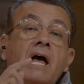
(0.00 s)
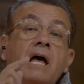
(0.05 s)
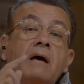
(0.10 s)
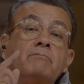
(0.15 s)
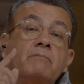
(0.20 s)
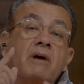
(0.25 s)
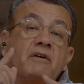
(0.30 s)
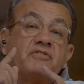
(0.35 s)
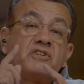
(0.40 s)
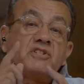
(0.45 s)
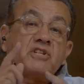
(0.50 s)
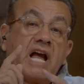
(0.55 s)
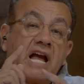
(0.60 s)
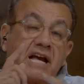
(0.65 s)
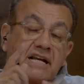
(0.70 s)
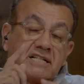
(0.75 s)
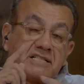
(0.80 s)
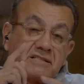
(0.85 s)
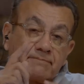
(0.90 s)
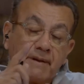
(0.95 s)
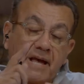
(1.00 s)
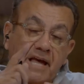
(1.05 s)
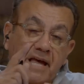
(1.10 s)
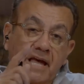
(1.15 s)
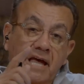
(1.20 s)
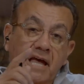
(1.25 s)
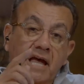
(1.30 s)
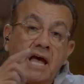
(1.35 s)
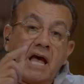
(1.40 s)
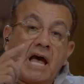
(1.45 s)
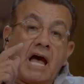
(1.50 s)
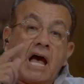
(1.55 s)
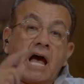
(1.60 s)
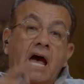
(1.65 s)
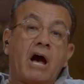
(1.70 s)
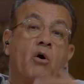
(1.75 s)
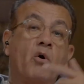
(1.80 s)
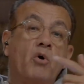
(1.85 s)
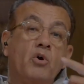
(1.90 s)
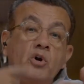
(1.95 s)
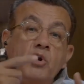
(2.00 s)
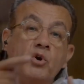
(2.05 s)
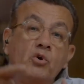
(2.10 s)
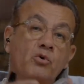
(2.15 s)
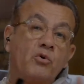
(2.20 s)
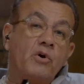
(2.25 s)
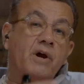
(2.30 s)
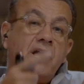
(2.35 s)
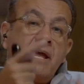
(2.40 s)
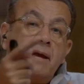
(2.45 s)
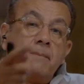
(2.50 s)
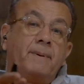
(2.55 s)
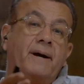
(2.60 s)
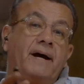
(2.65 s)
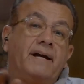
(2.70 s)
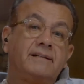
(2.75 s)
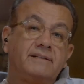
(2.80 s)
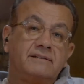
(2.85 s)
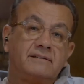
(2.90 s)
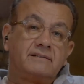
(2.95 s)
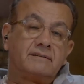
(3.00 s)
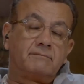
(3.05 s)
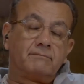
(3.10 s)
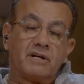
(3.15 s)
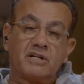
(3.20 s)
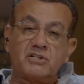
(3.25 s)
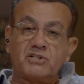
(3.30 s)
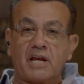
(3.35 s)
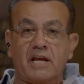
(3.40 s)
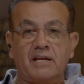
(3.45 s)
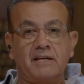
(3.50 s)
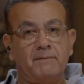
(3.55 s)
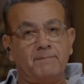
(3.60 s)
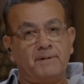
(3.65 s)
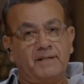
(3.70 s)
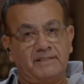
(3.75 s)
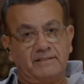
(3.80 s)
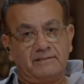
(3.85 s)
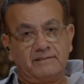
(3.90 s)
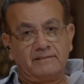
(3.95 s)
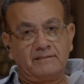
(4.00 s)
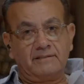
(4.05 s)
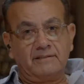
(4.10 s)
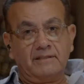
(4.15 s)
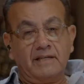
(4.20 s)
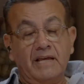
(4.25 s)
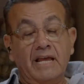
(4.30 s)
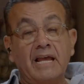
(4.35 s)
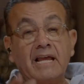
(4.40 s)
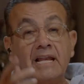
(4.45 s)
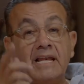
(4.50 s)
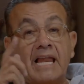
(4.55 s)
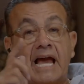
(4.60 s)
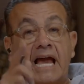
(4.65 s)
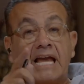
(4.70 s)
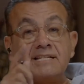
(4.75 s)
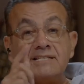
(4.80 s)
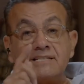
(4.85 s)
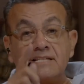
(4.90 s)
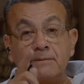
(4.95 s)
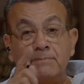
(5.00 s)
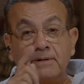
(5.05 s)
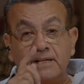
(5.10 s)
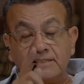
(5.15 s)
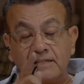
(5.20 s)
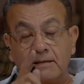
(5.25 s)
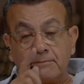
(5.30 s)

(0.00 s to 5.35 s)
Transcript: مفيش حاجه اسمها اقول له ابعد مش هيبعد اللي عايز يبعد يا